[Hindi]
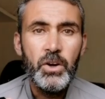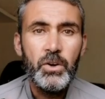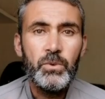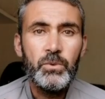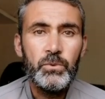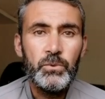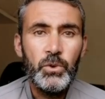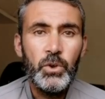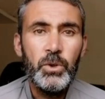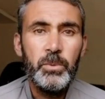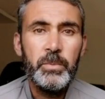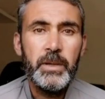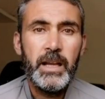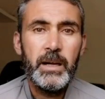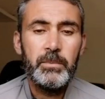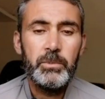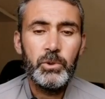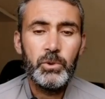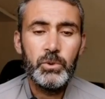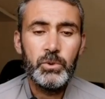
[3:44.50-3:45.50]
वो मैं
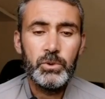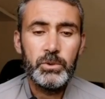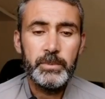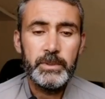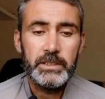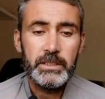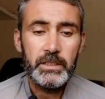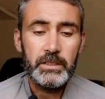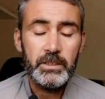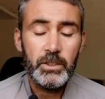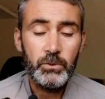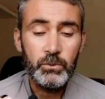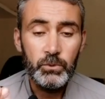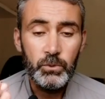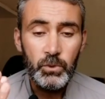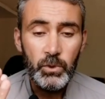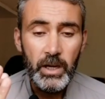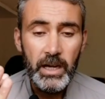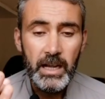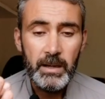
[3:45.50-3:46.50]
आप लोगों को बताता हूँ
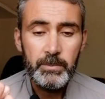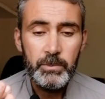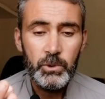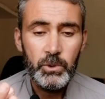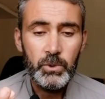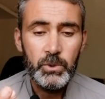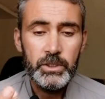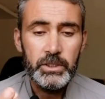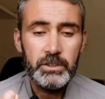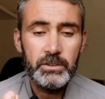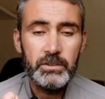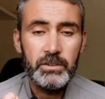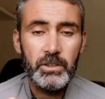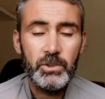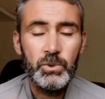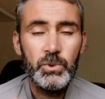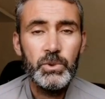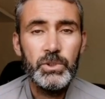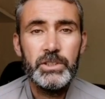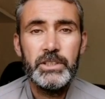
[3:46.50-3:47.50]
वो आप लोगों ने
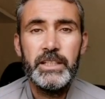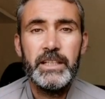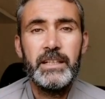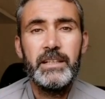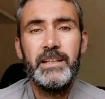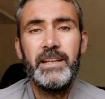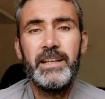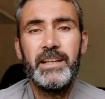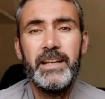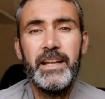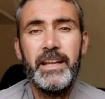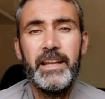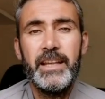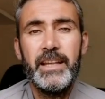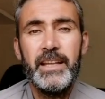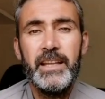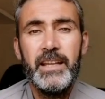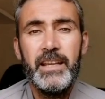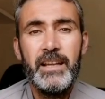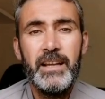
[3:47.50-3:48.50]
ज़रूर चेक करना
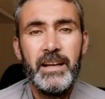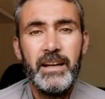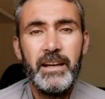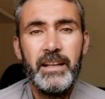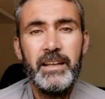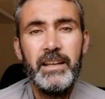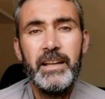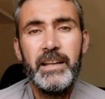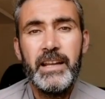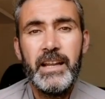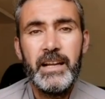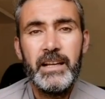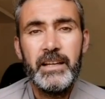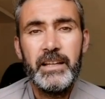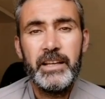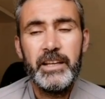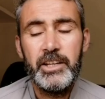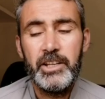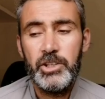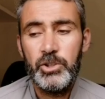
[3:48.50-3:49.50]
है अल्लाह ना
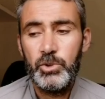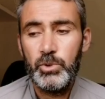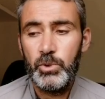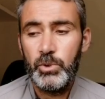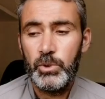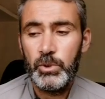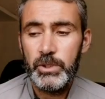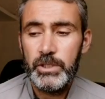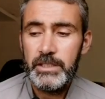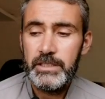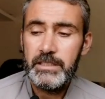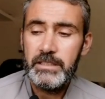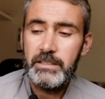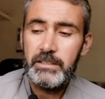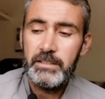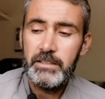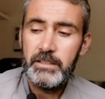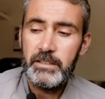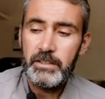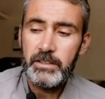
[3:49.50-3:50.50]
करे नहीं तो किसी
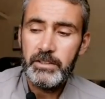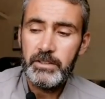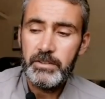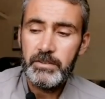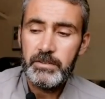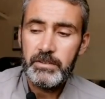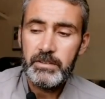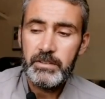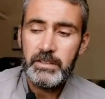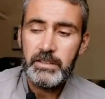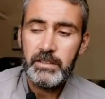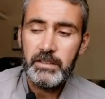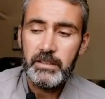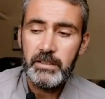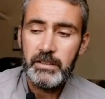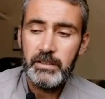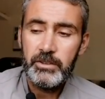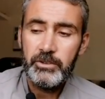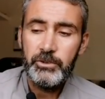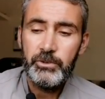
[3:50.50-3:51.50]

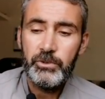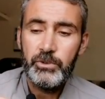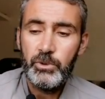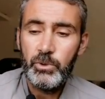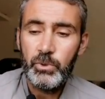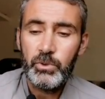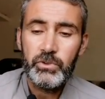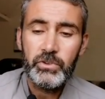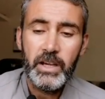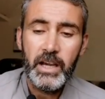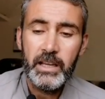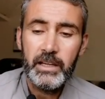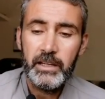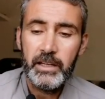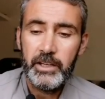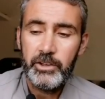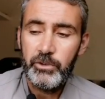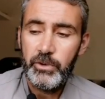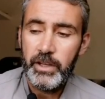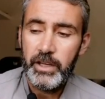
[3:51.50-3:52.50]
नुकसान
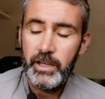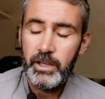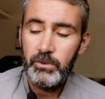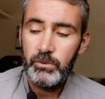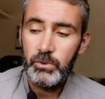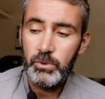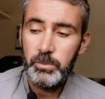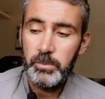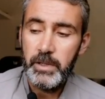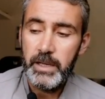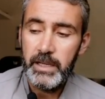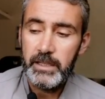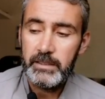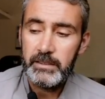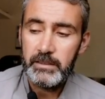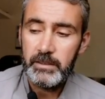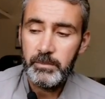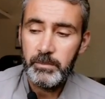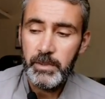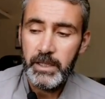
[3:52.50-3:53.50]
का जो है ना वो
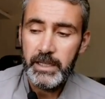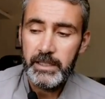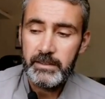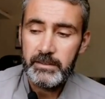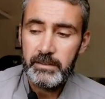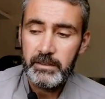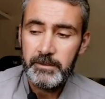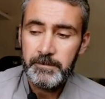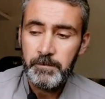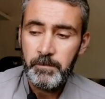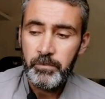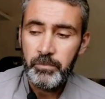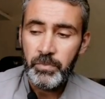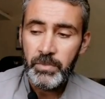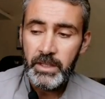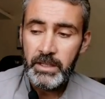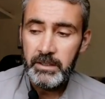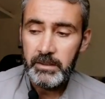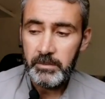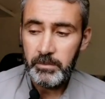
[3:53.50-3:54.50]
बायस
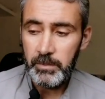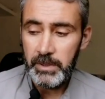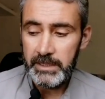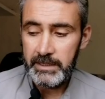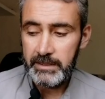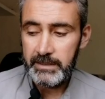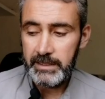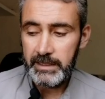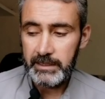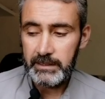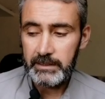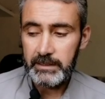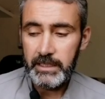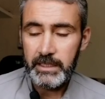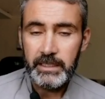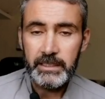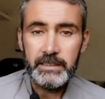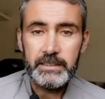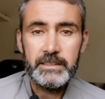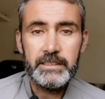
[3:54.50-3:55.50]
बन सकता
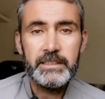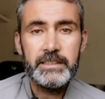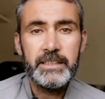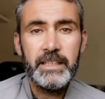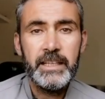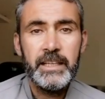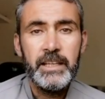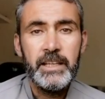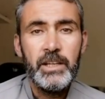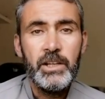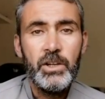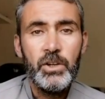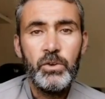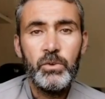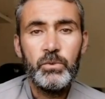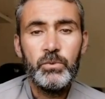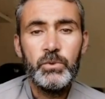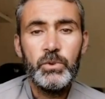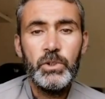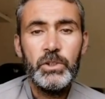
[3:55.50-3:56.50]
है ठीक है
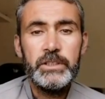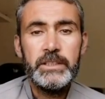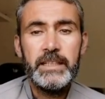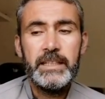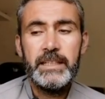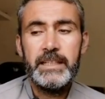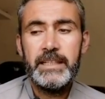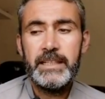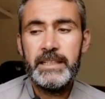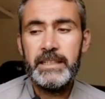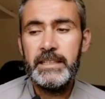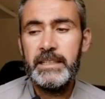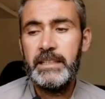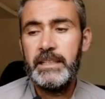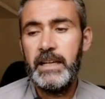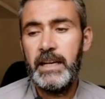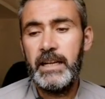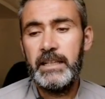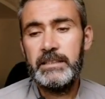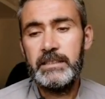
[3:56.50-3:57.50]
वो ये है
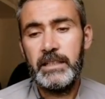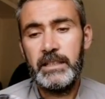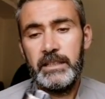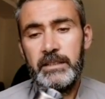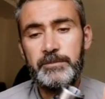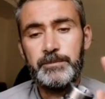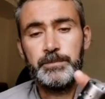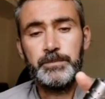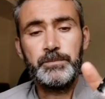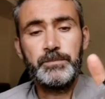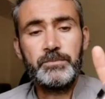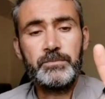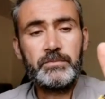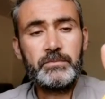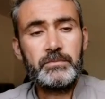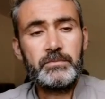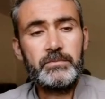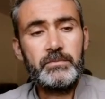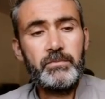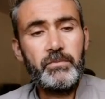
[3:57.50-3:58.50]
अच्छा
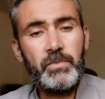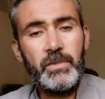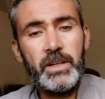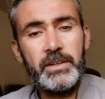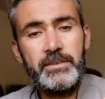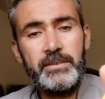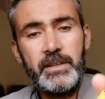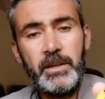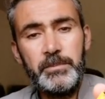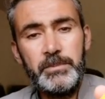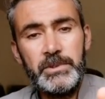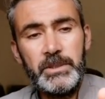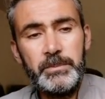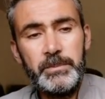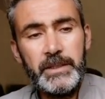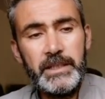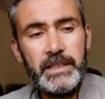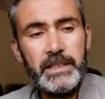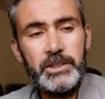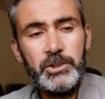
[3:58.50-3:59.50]
सबसे
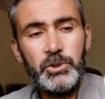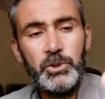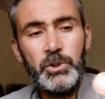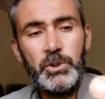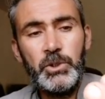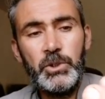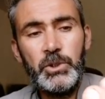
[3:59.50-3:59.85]
पहले तो